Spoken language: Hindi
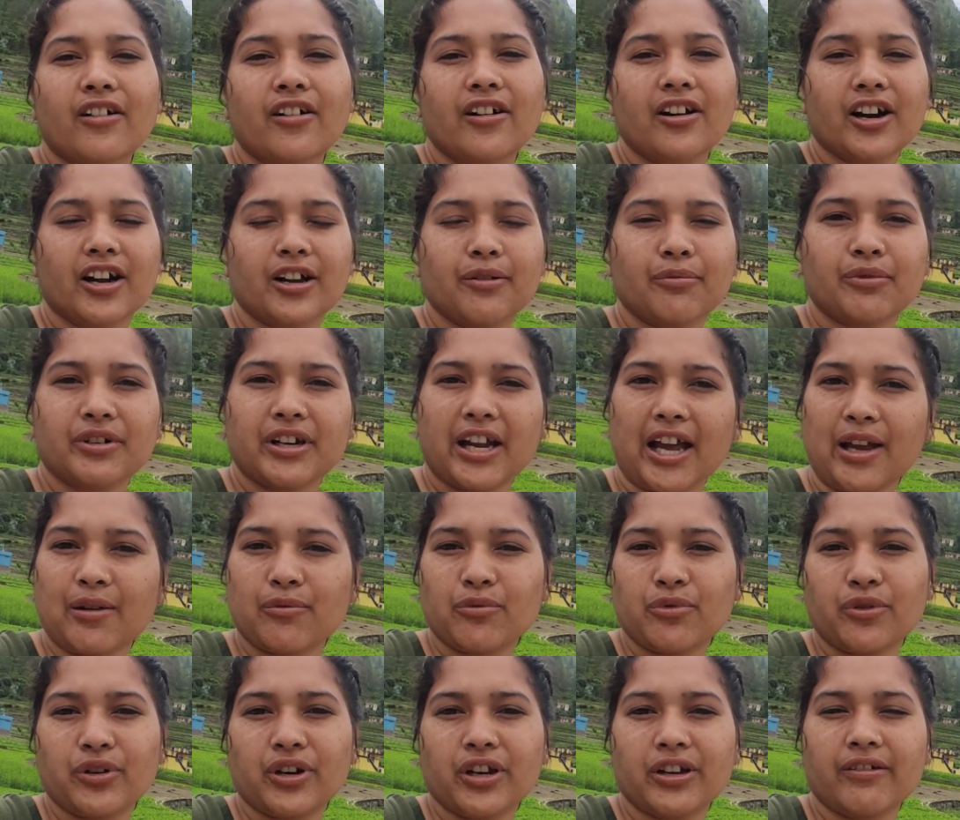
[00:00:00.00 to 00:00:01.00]
और अब
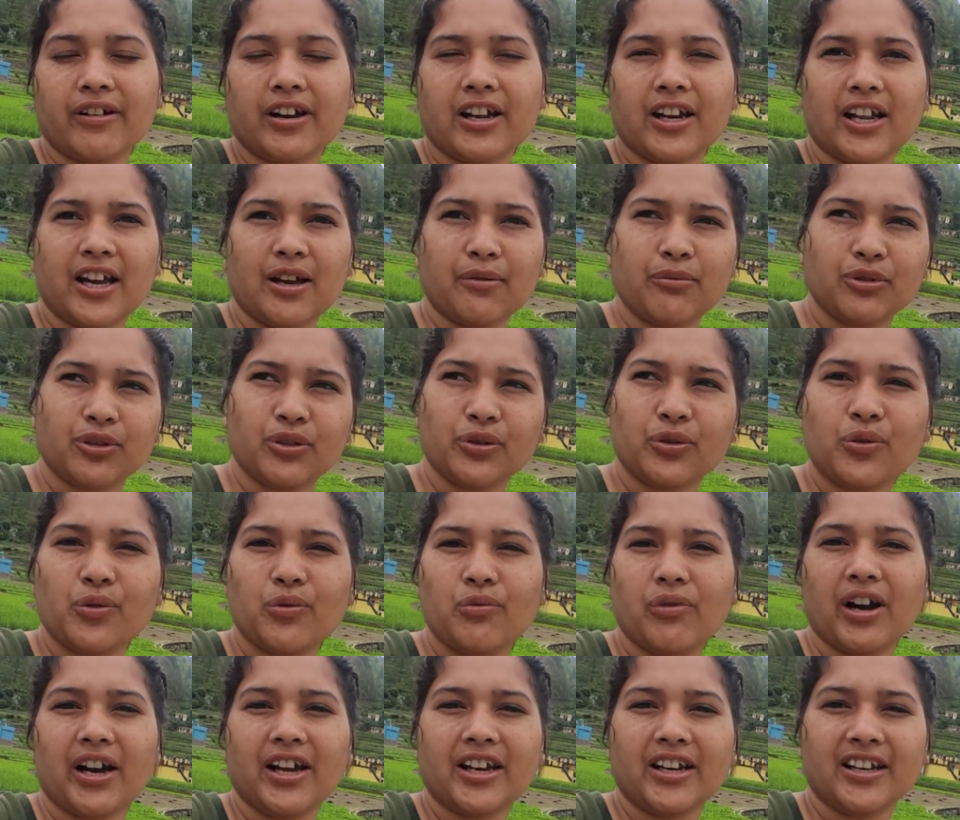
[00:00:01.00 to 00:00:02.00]
टाइम होने वाला है अभी तो
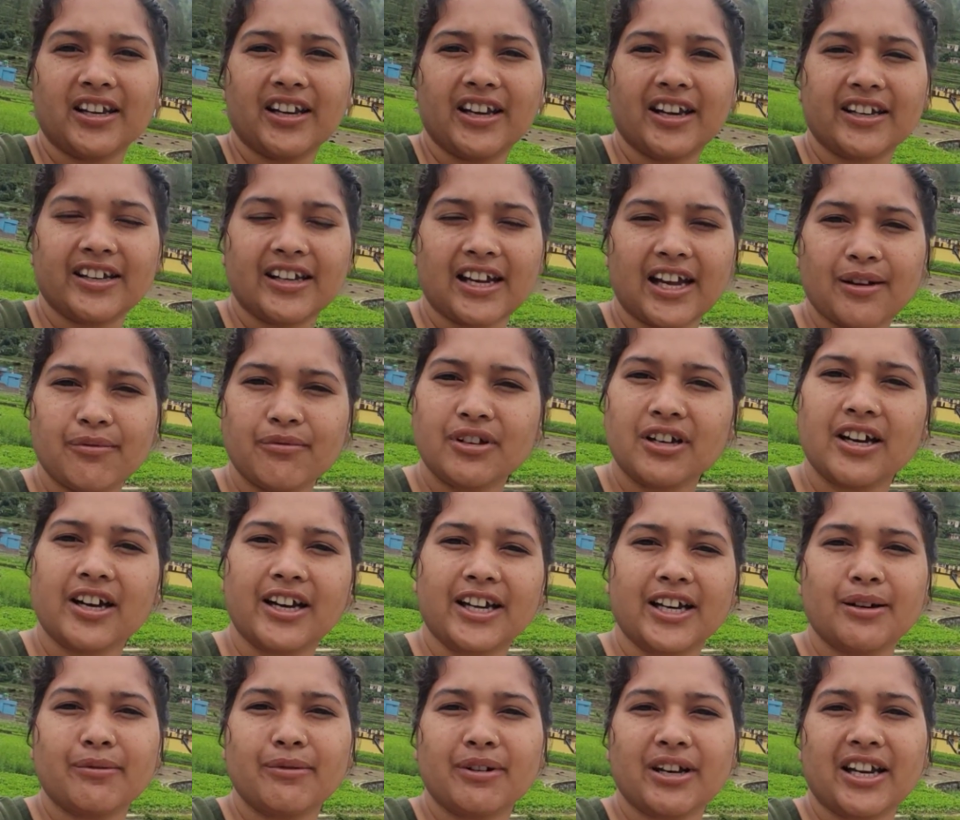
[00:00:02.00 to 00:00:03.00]
हुआ नहीं है टाइम
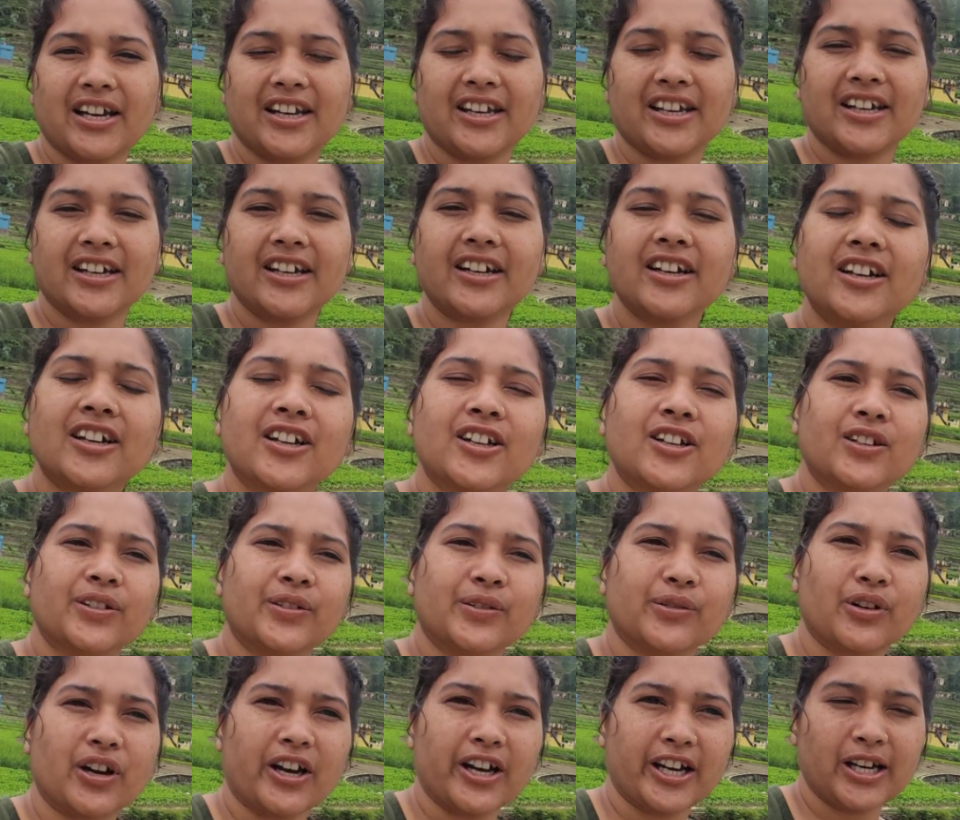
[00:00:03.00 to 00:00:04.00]
खाना बनाने का
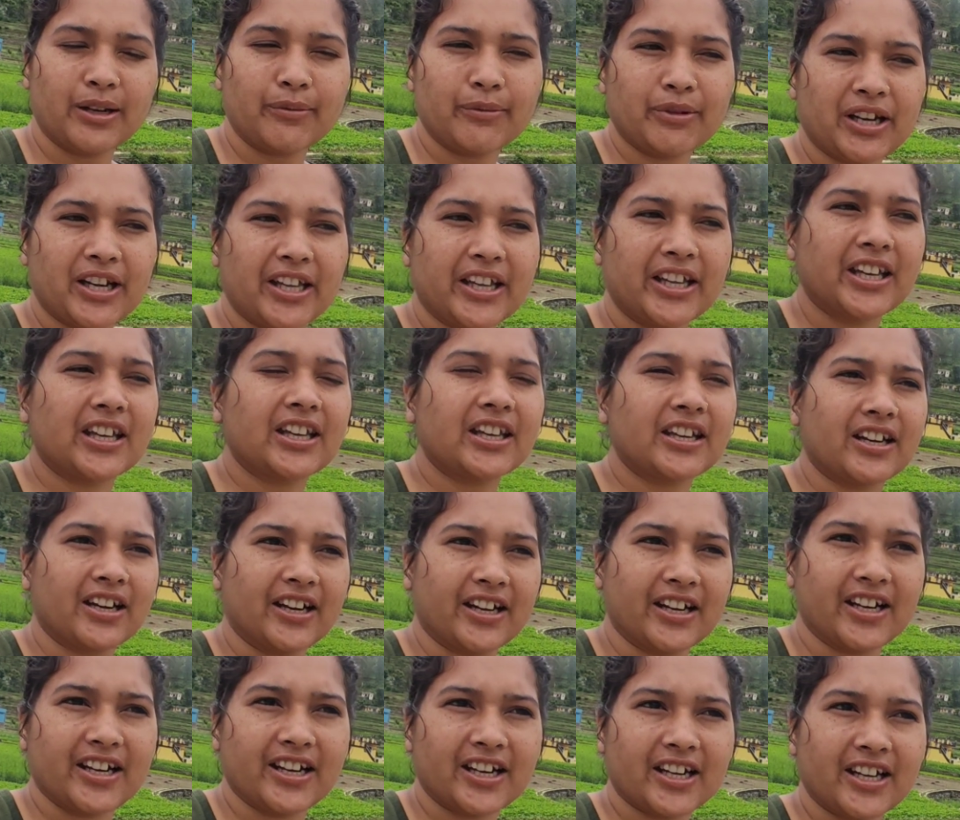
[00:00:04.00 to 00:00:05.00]
तो खाना बनाएंगे
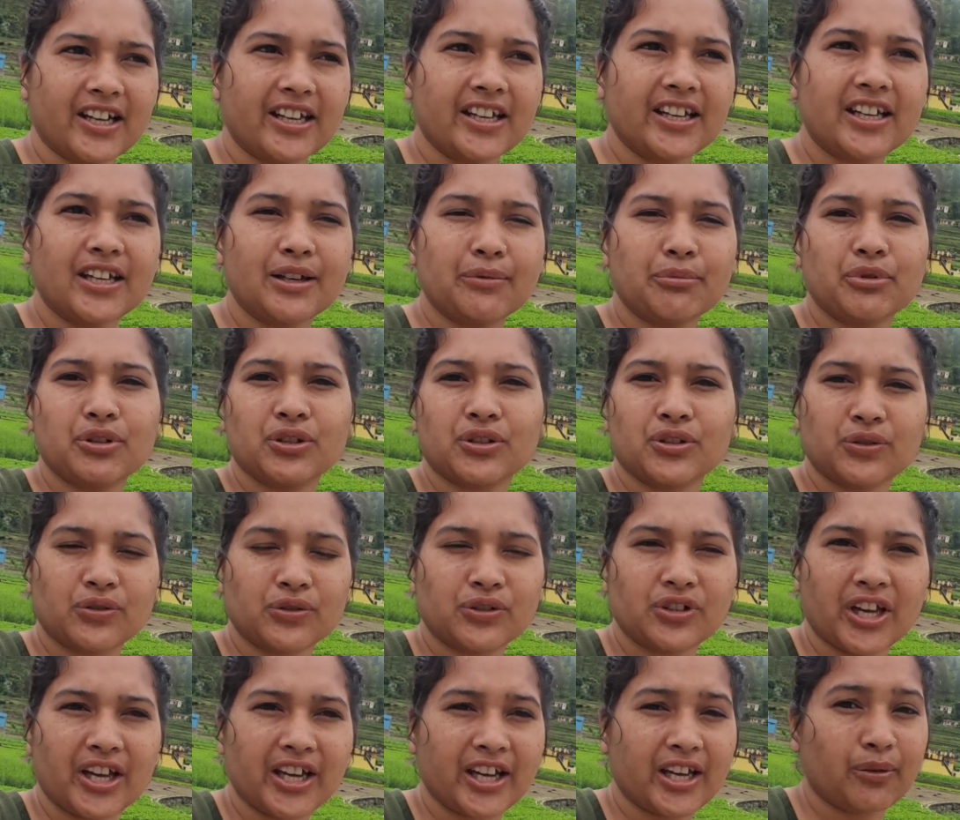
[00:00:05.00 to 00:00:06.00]
खाना खाएंगे फिर
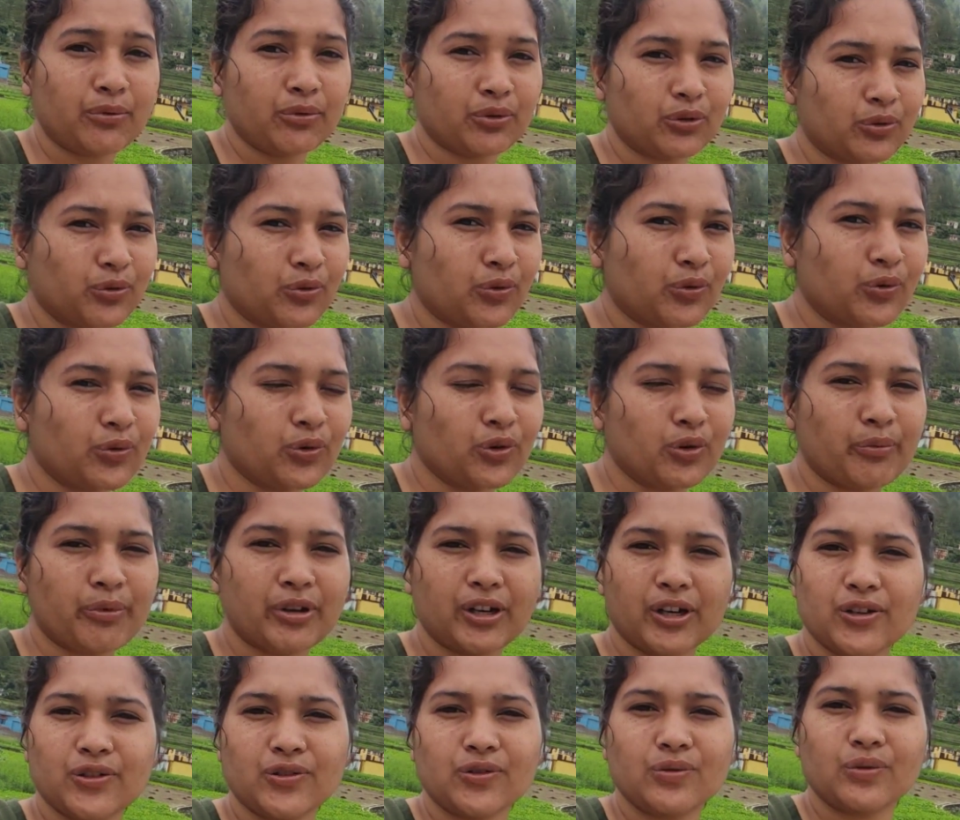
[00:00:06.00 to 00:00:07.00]
सो जाएंगे अभी तो गुड्डू को
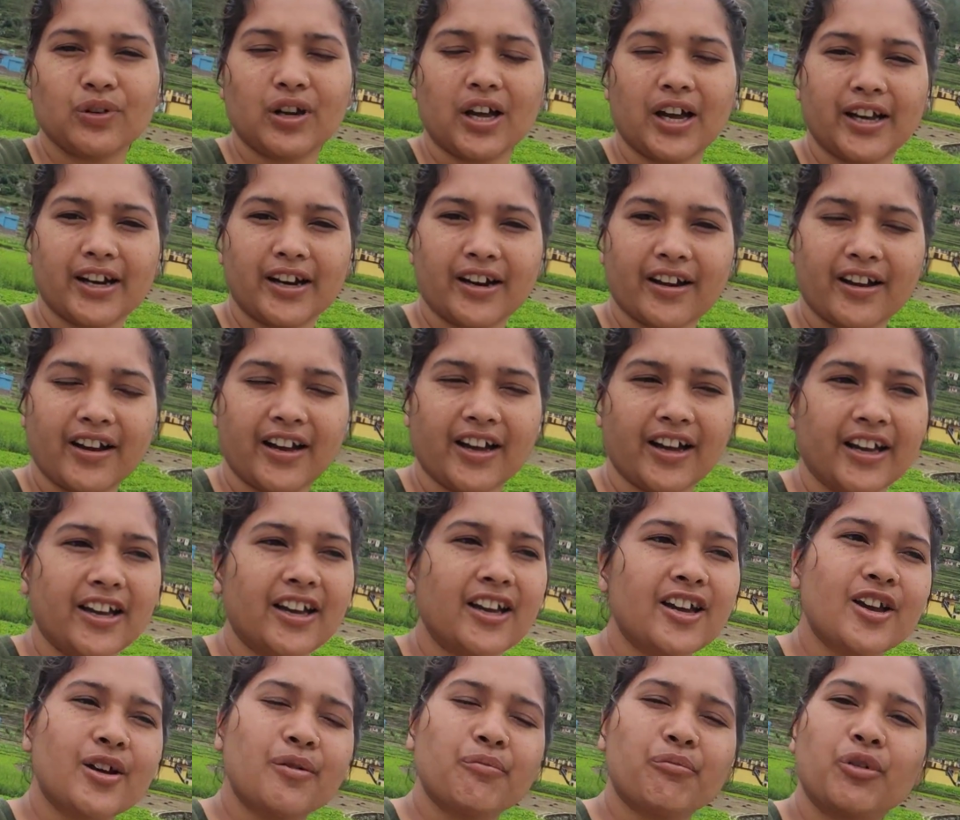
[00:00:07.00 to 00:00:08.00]
मैंने सुला रखा
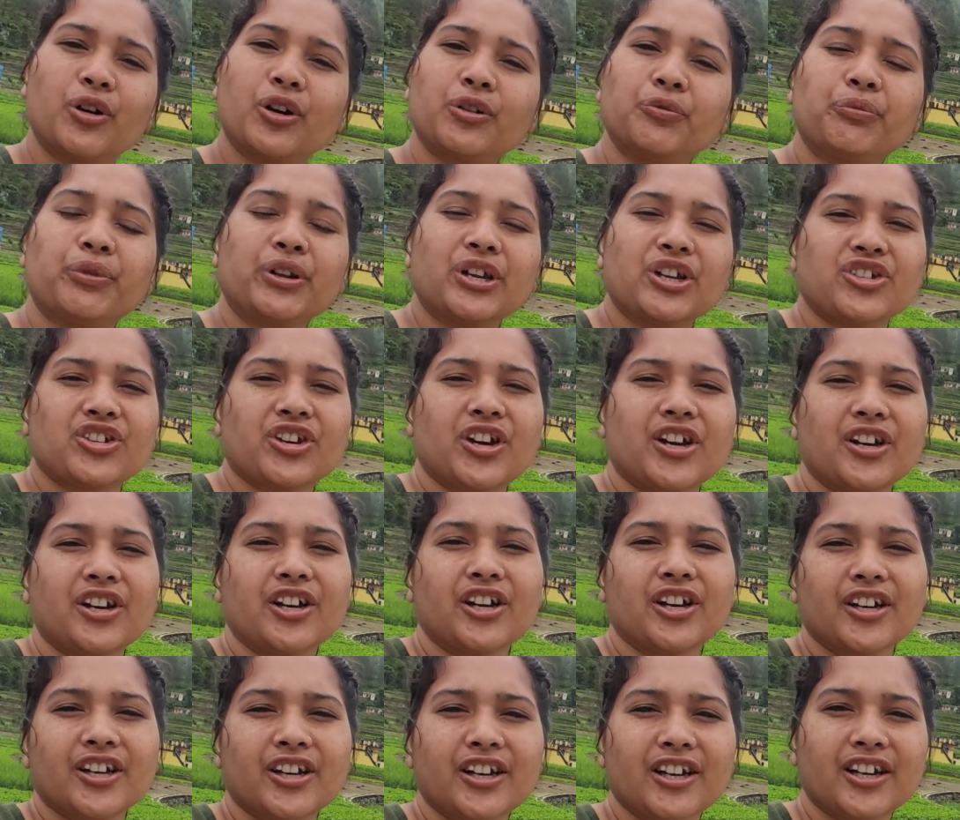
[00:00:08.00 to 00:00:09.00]
है बहुत
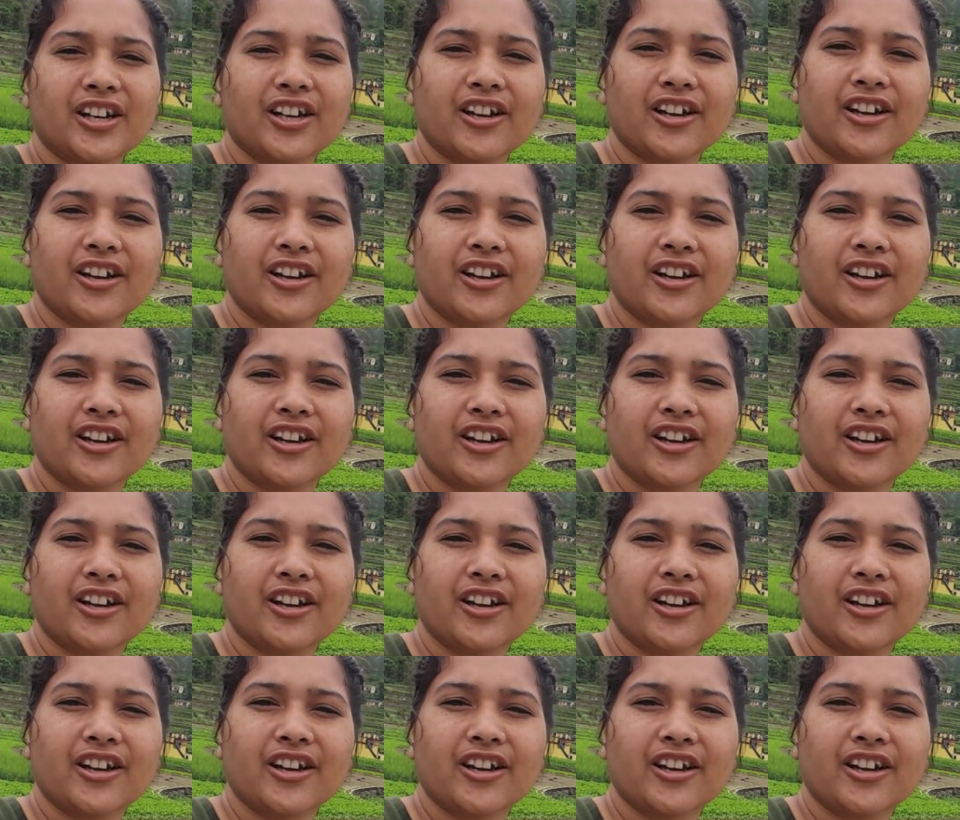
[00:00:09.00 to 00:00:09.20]
परेशान करने